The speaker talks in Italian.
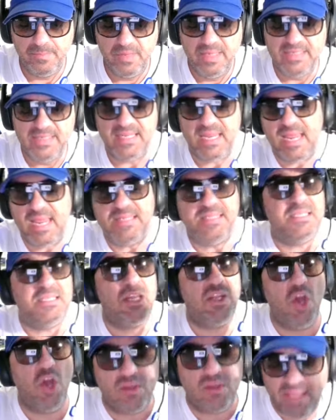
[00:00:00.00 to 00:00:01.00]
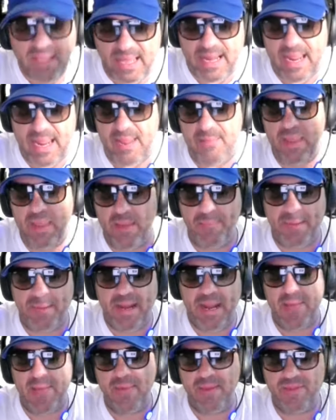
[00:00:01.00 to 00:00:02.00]
Se il signor Taremi a
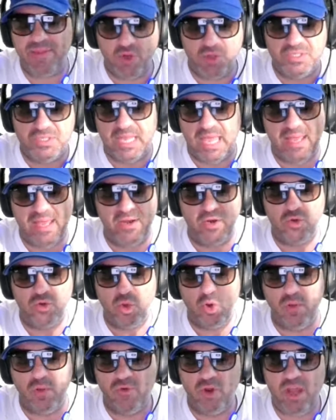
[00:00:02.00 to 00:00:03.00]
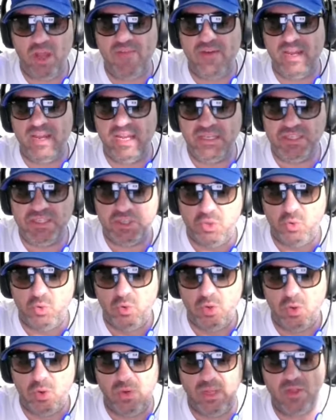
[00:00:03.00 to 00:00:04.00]
parametro zero non lo voleva
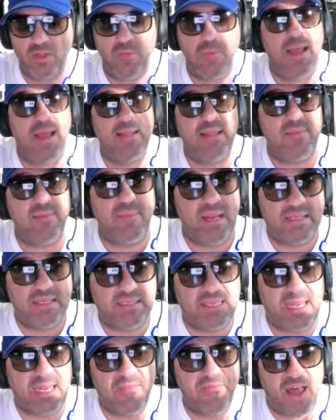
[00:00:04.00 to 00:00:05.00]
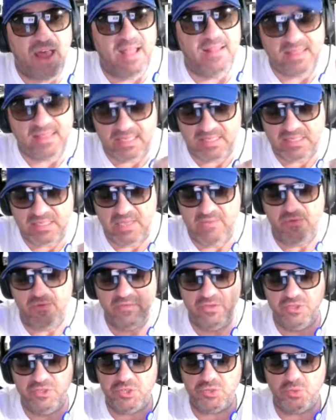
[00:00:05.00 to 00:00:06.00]
nessuno, una domanda me la sarei fatta, scrive
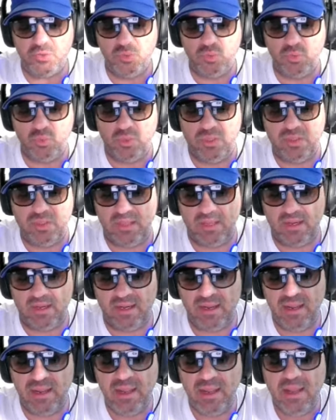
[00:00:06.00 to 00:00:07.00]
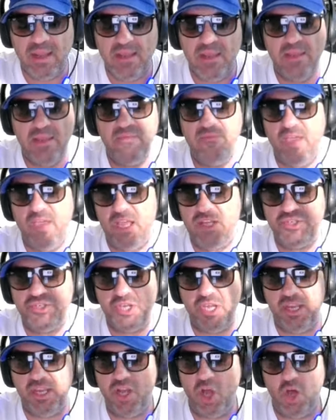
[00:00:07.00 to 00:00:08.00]
Vince su Twitter.
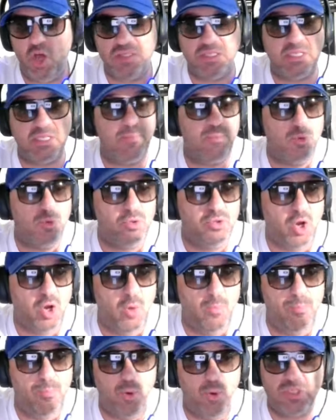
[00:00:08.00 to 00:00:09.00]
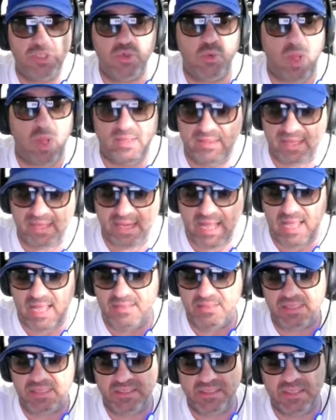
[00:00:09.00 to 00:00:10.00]
Invece i nostri, purtroppo,
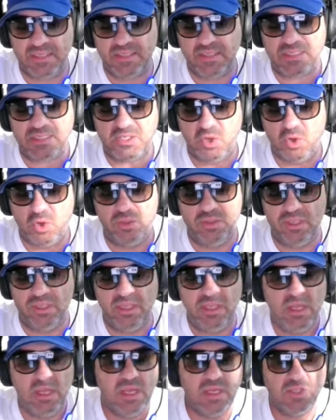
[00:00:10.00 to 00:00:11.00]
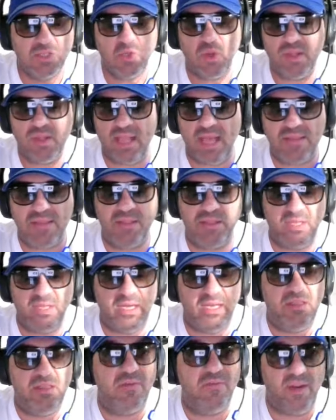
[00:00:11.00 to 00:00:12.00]
squattrinati e senza soldi, sono andati
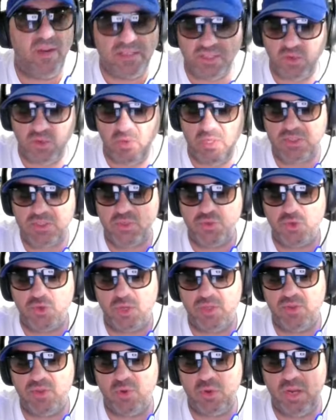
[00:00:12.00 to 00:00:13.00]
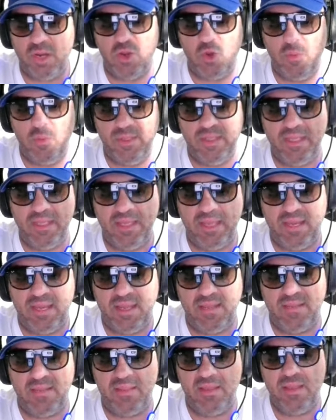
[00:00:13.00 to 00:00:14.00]
dritti verso questo giocatore come degli
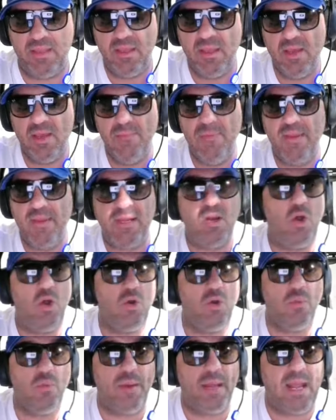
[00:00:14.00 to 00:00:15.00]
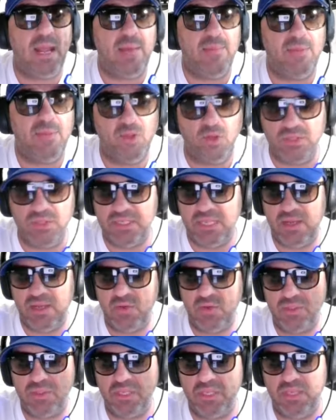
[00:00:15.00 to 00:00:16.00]
arieti. Per loro parametro
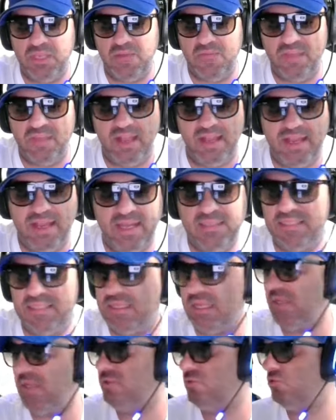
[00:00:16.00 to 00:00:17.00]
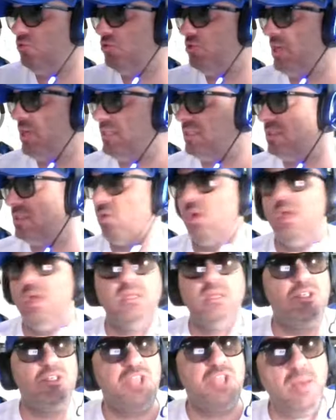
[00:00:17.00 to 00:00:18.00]
zero significa garanzia di successo.
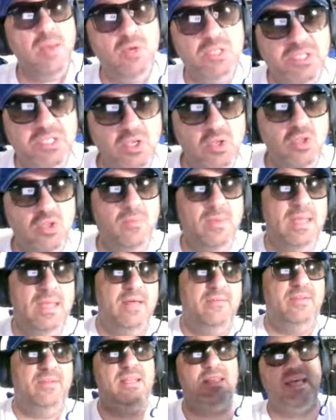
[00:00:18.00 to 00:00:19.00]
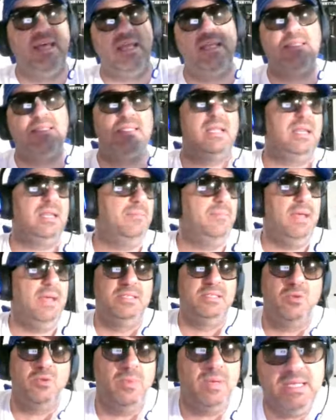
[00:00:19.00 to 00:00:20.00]
Diciamo che secondo me la verità la stanno in
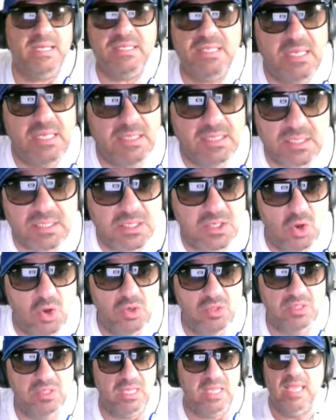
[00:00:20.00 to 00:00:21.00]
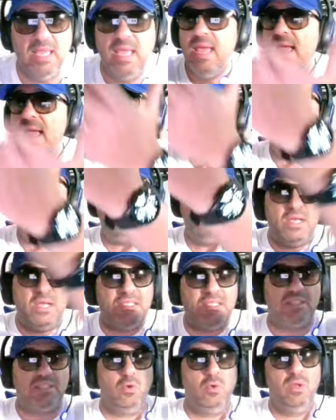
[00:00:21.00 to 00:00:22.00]
mezzo, perché senza soldi è
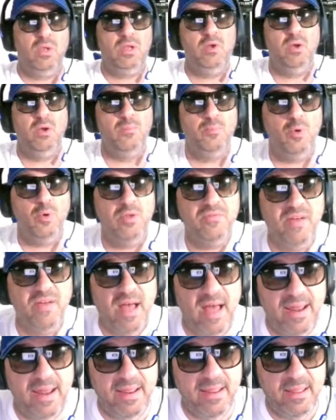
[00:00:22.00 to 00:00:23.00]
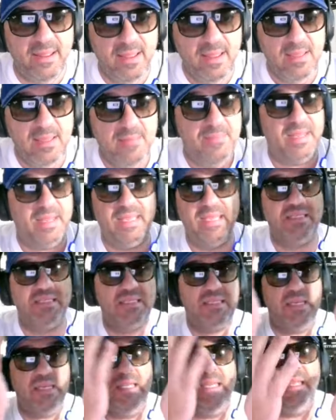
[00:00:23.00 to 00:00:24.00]
questo quello che puoi fare, perché
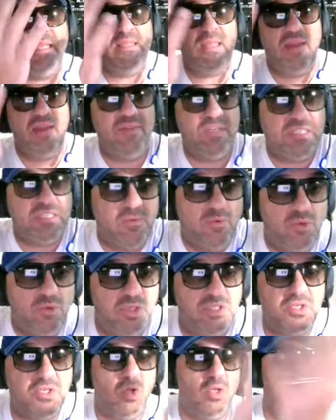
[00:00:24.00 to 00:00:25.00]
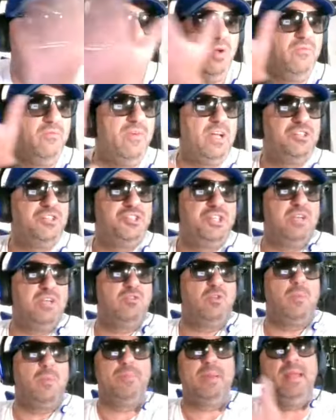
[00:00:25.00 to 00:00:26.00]
se l'Inter avesse avuto i soldi non va
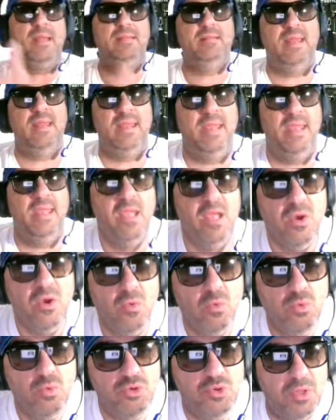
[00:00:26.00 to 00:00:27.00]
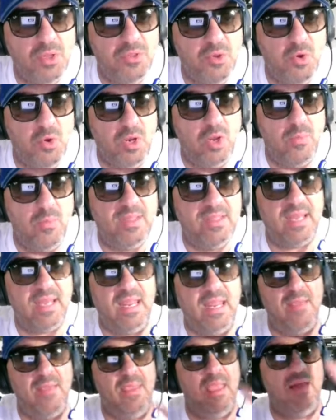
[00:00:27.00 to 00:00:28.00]
certo a prendere un giocatore a metà
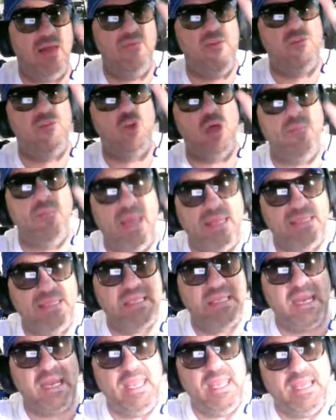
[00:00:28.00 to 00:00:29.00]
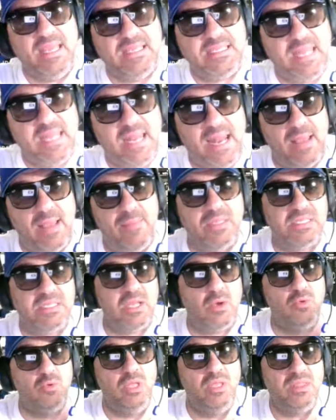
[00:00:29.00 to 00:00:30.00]
remi che aveva una mezza richiesta in Arabia
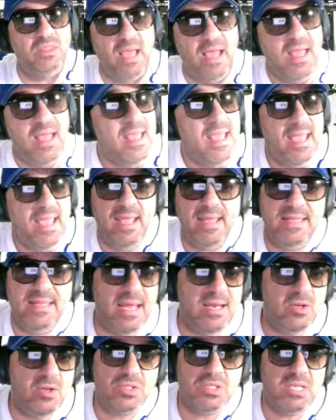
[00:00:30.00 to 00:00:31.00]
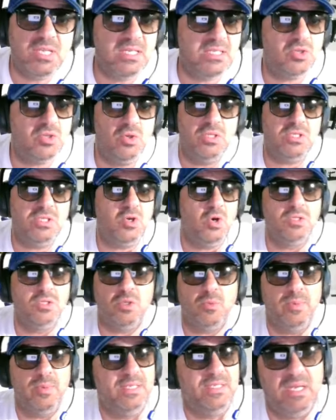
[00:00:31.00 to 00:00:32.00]
Saudita ed è lo stesso
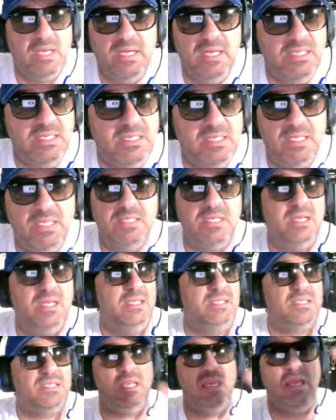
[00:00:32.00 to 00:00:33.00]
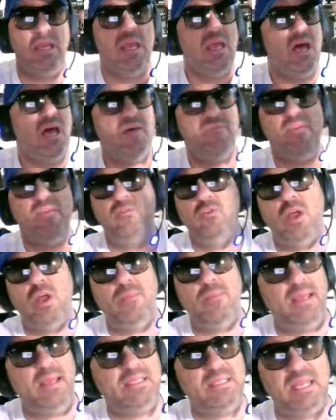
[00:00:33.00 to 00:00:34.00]
discorso per Zelischi Zelischi aveva una
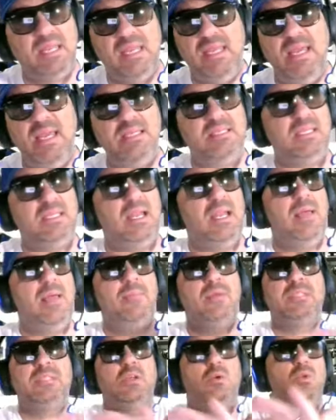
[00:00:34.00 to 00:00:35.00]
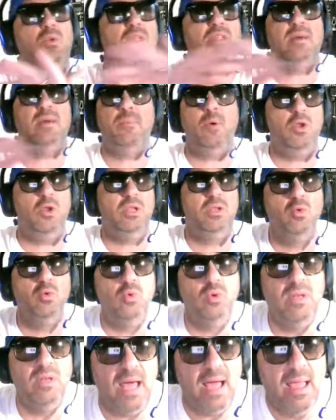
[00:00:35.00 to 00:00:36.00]
mezza richiesta in Arabia Saudita poi
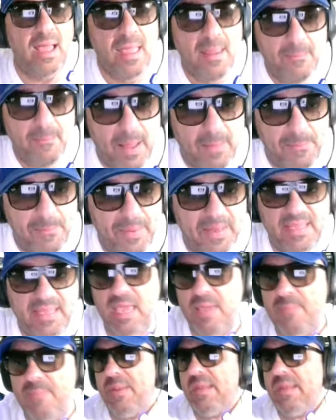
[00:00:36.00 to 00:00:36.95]
nulla ma perché?